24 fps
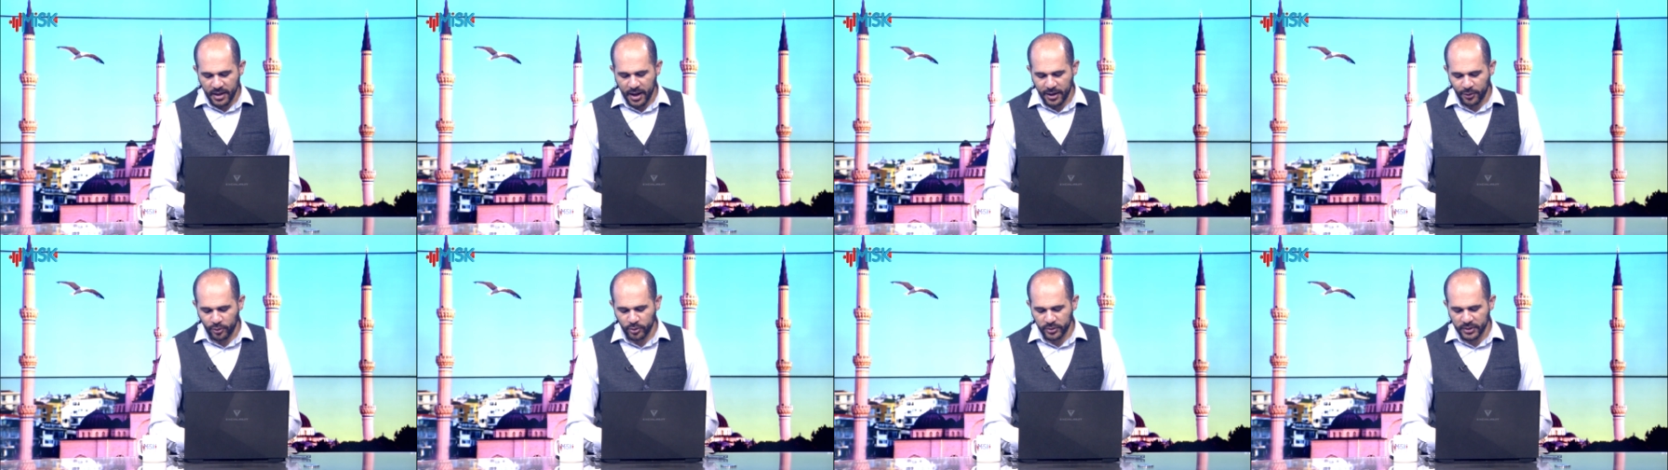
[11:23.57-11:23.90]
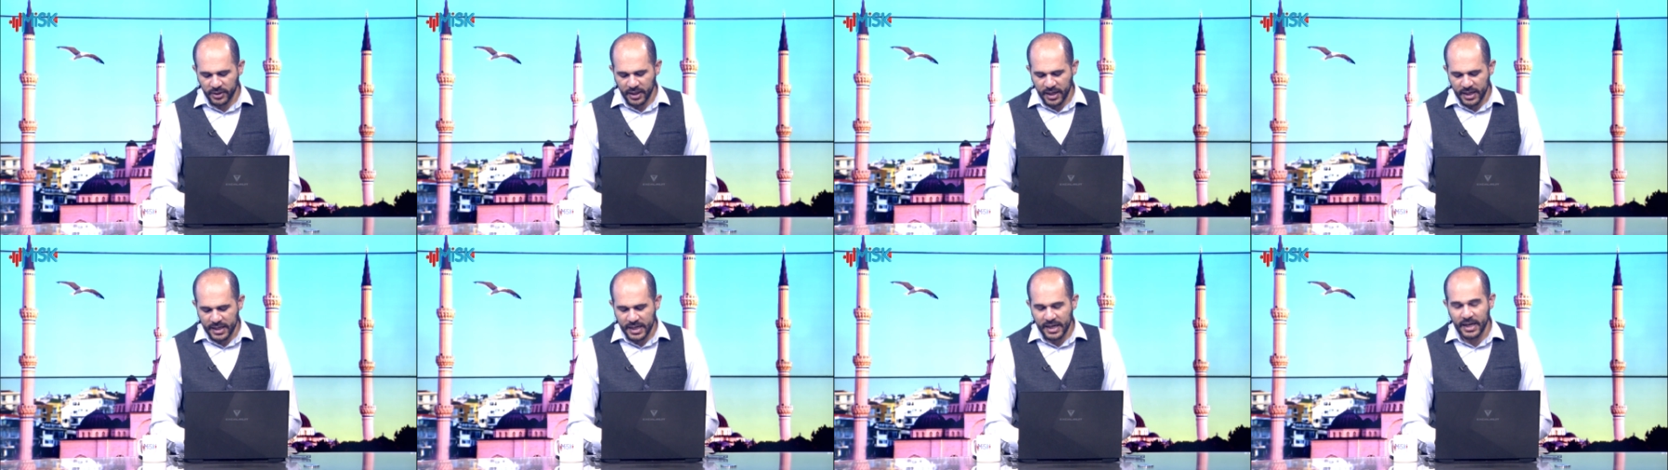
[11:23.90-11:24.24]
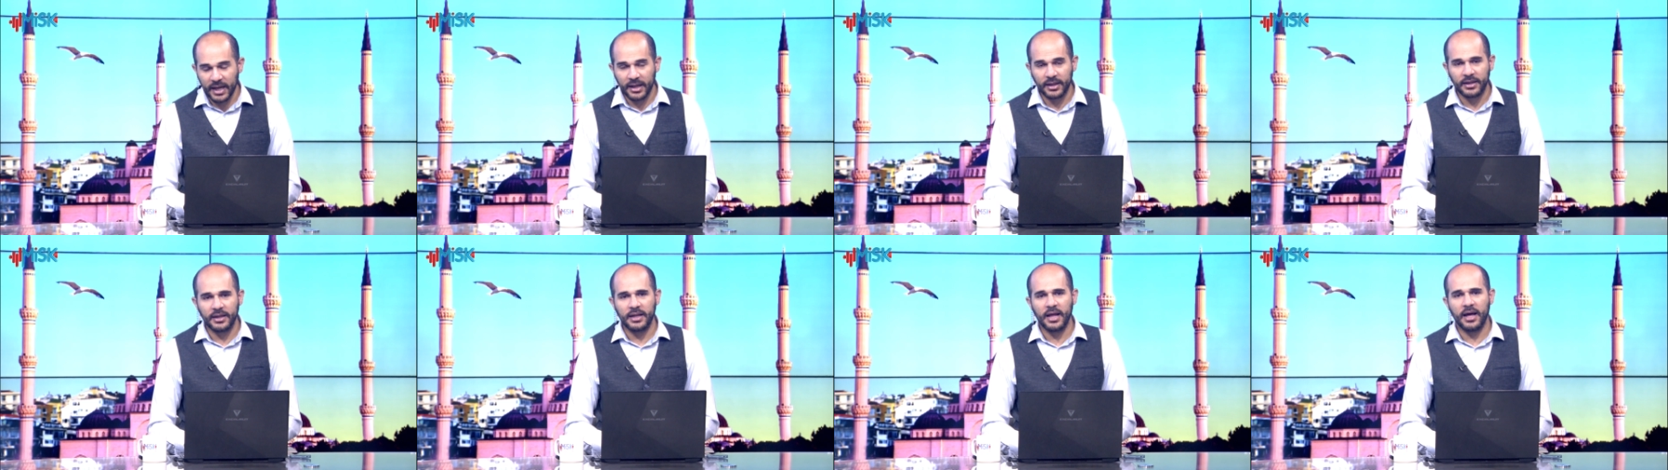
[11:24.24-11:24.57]
اعود
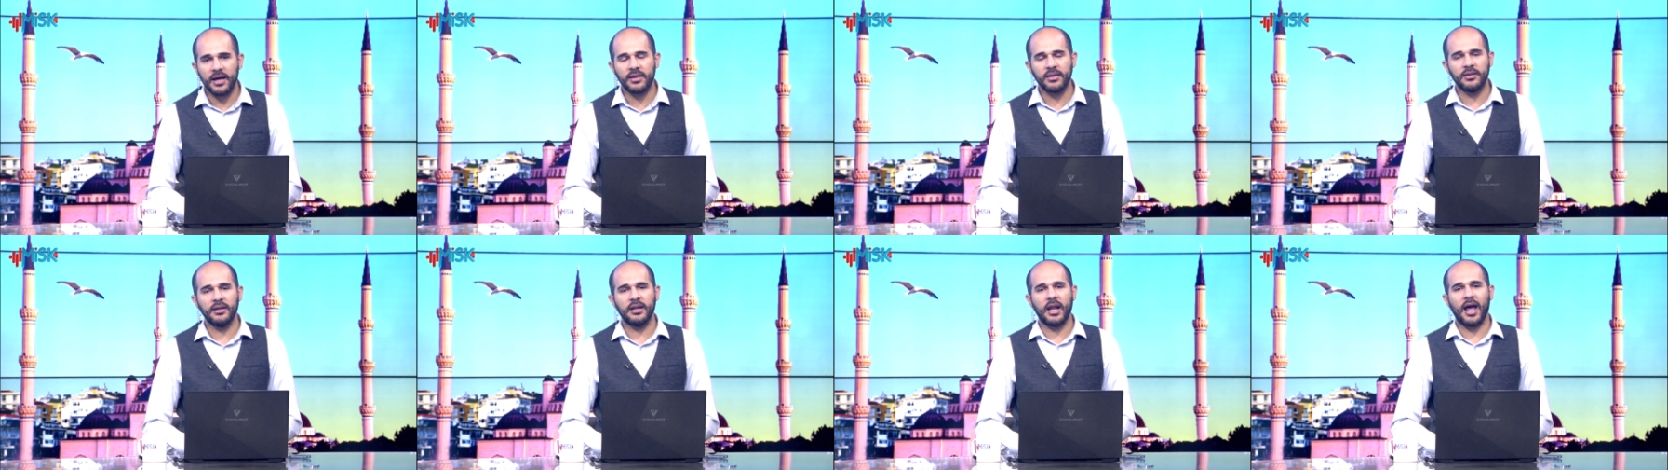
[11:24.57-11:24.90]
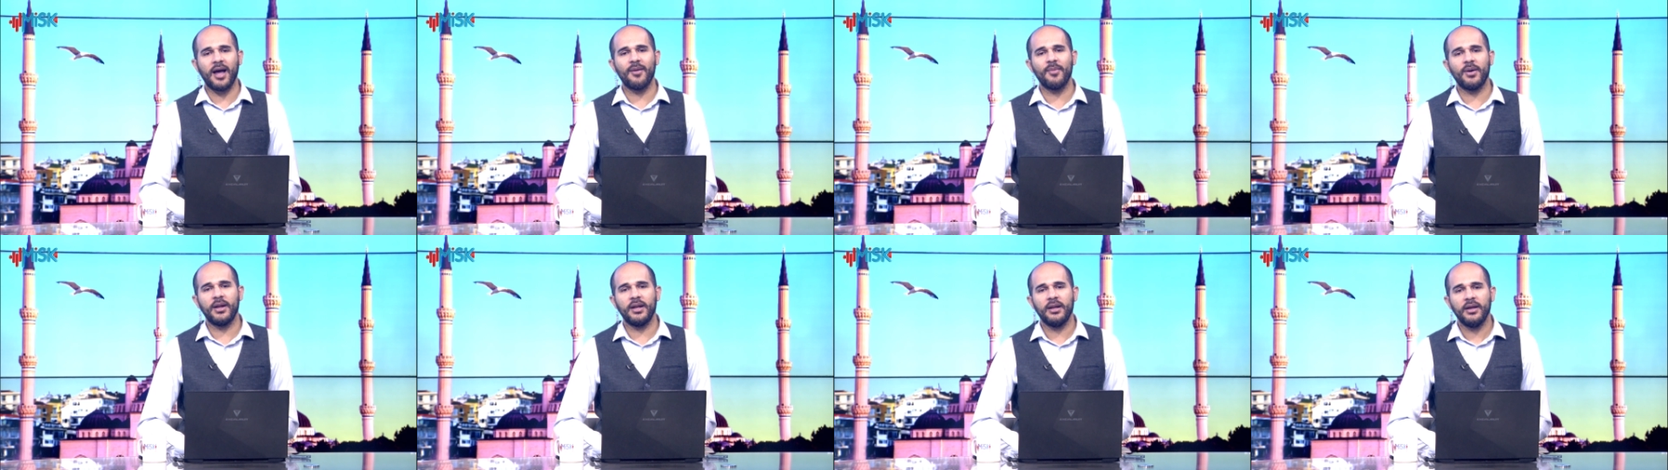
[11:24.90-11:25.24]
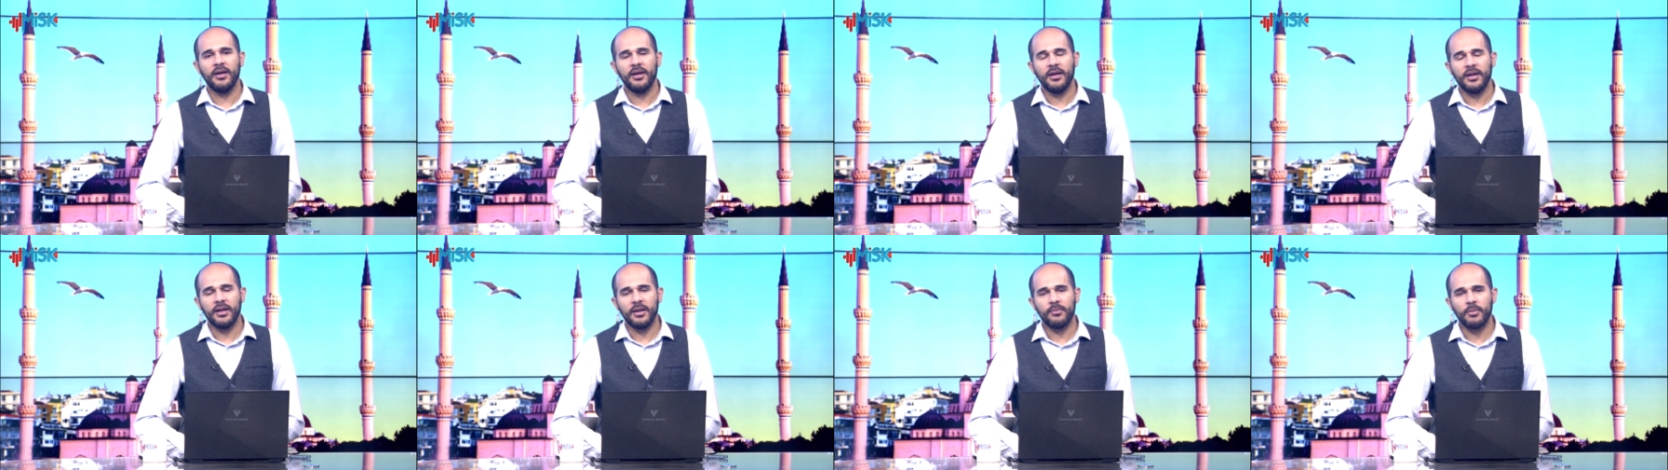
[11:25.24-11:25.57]
قليلا الى اذن العمل
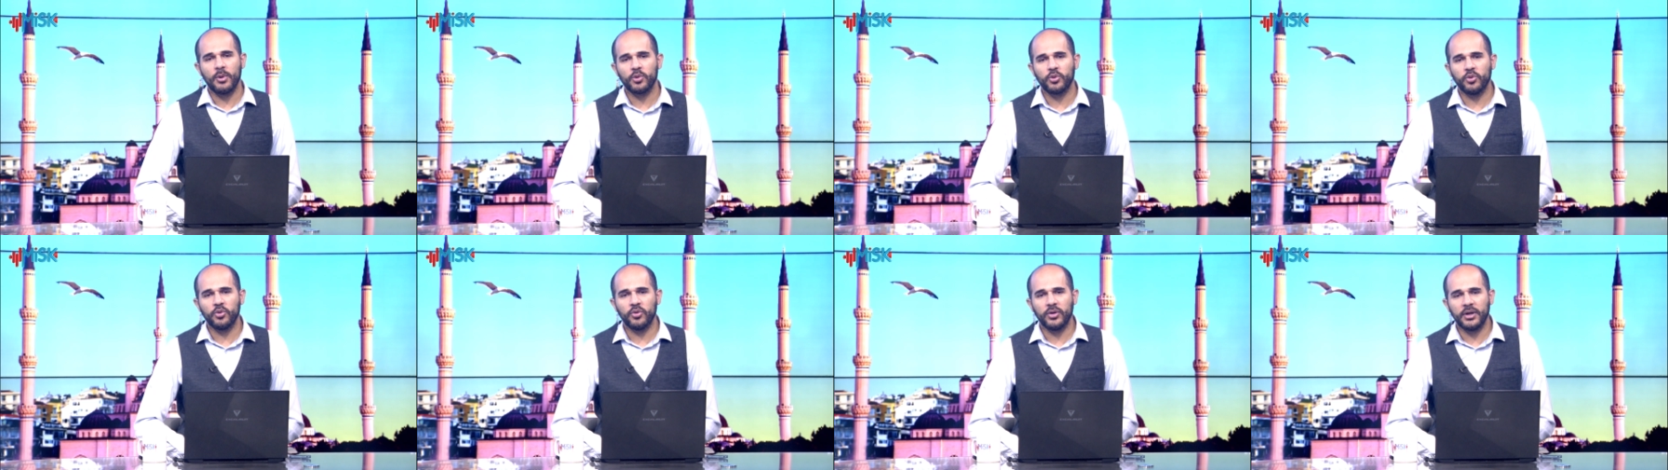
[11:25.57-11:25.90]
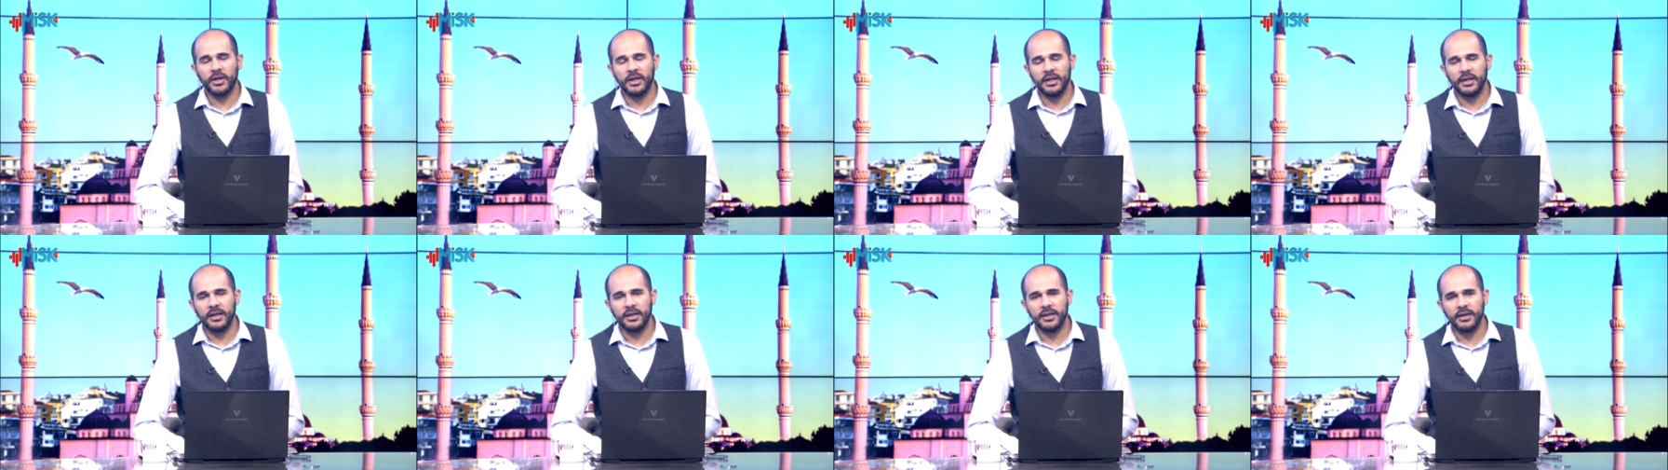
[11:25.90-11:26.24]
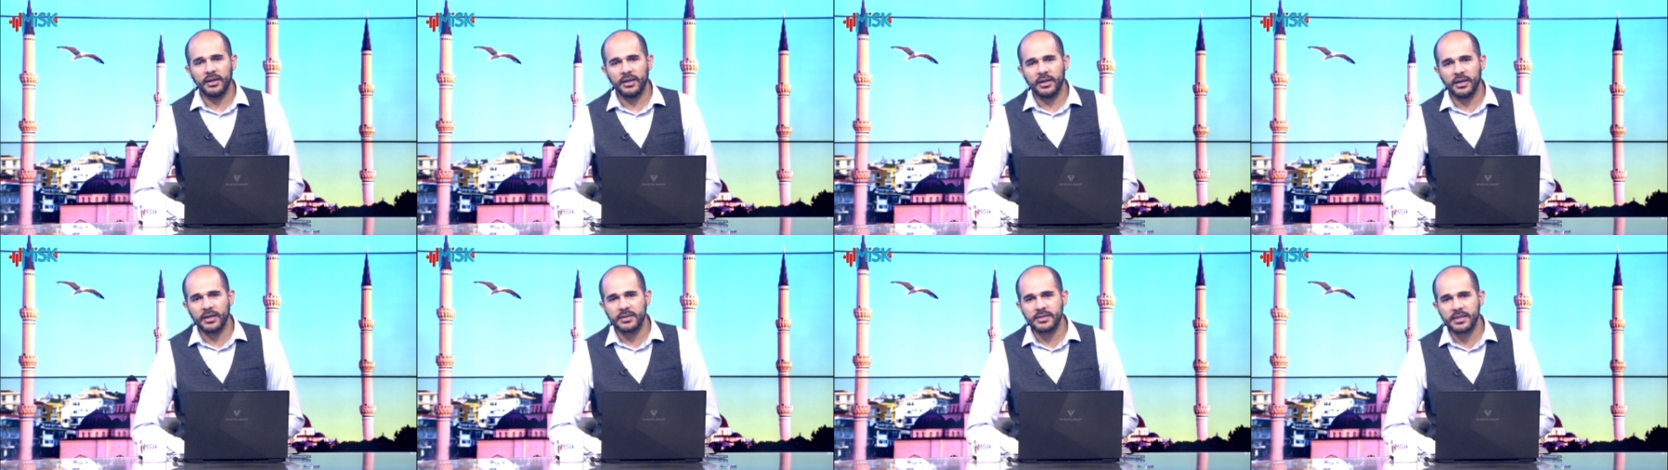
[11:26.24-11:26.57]
لموضوع
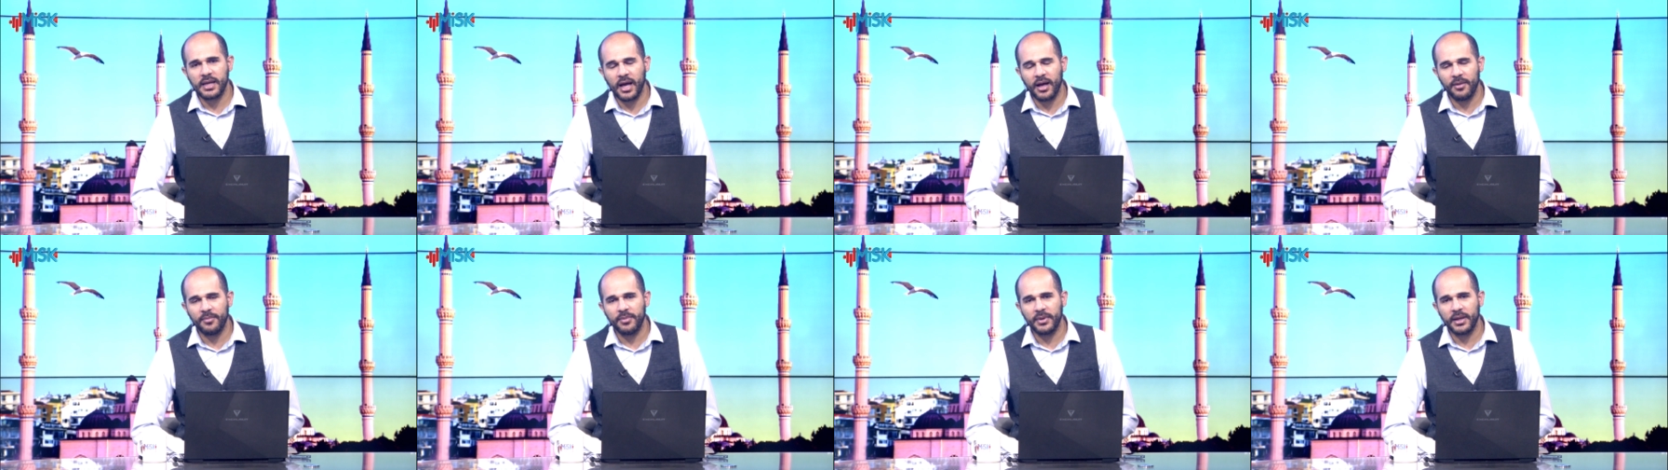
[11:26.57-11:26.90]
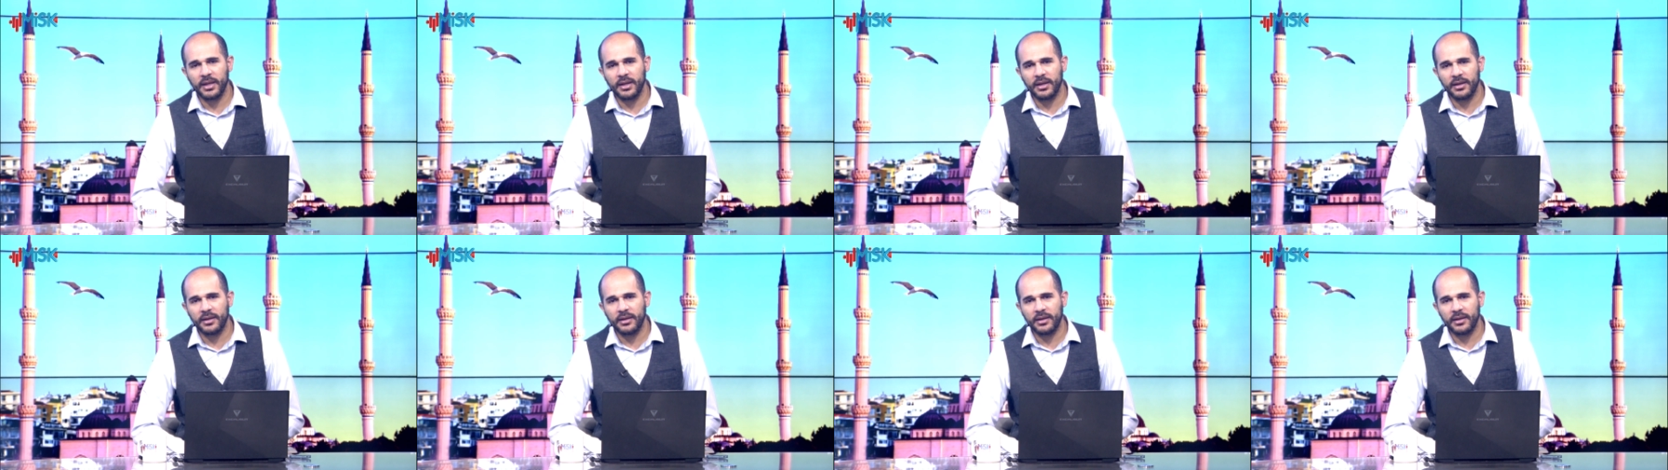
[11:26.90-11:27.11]
اصحاب